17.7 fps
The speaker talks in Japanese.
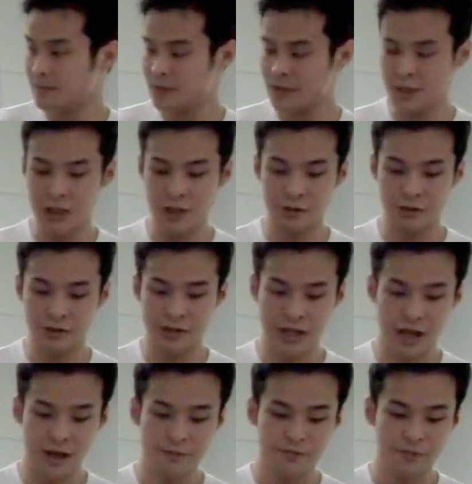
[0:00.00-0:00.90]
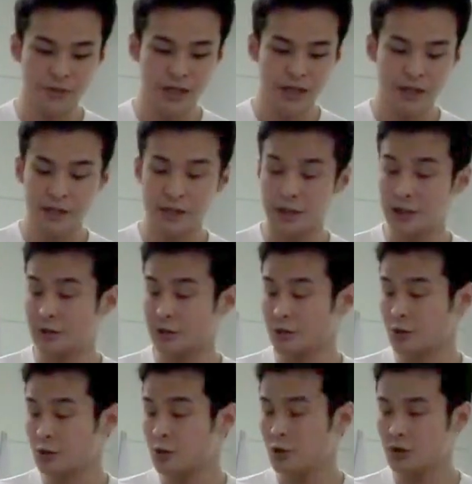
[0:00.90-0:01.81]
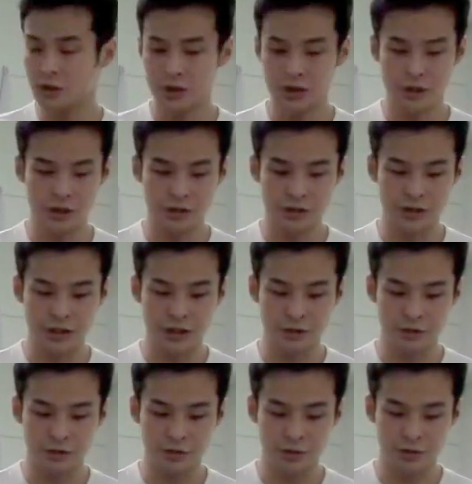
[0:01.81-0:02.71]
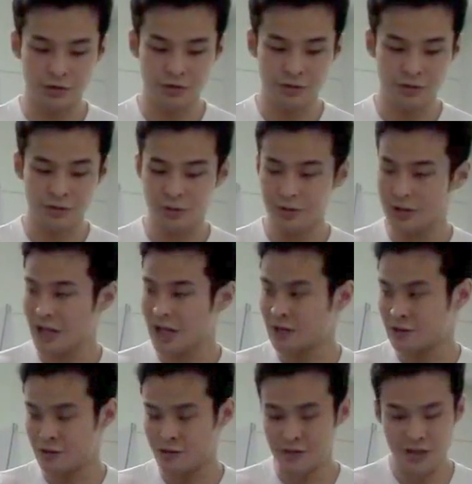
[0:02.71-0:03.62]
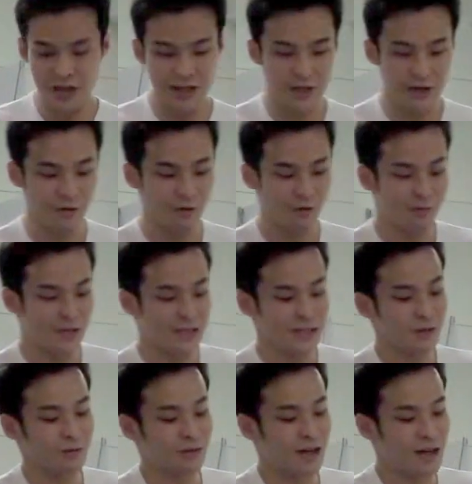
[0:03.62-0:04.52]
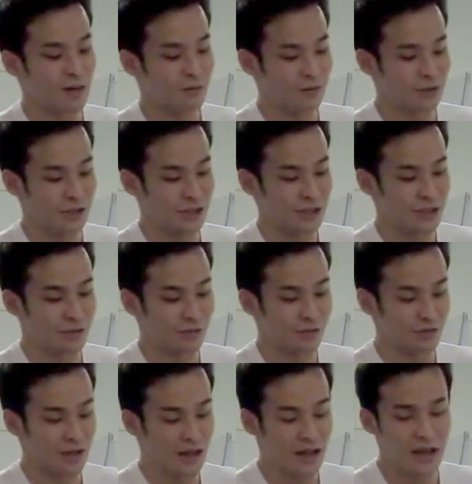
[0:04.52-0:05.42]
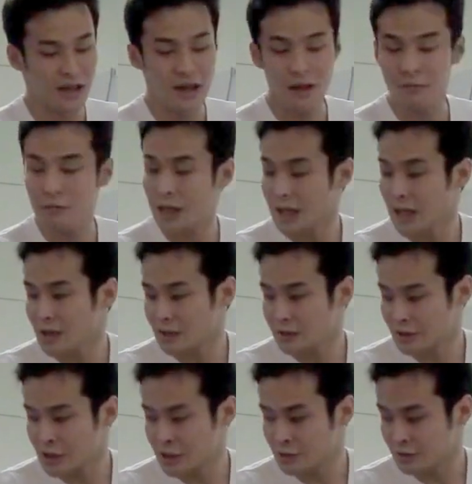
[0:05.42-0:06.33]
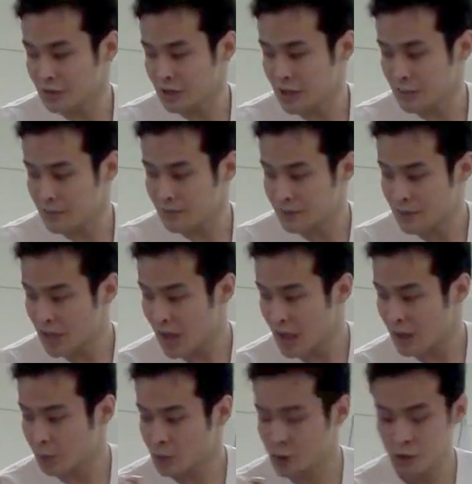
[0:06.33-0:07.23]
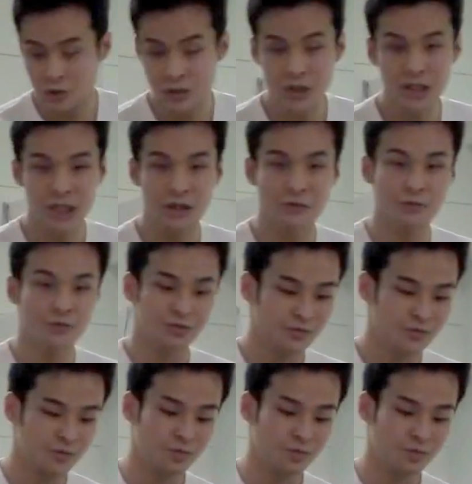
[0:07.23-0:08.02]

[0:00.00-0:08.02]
ツイートしたツイートのトークン数っていうのの約12.6%が絵文字っていうことで、まあ、ギャング非常に絵文字を使う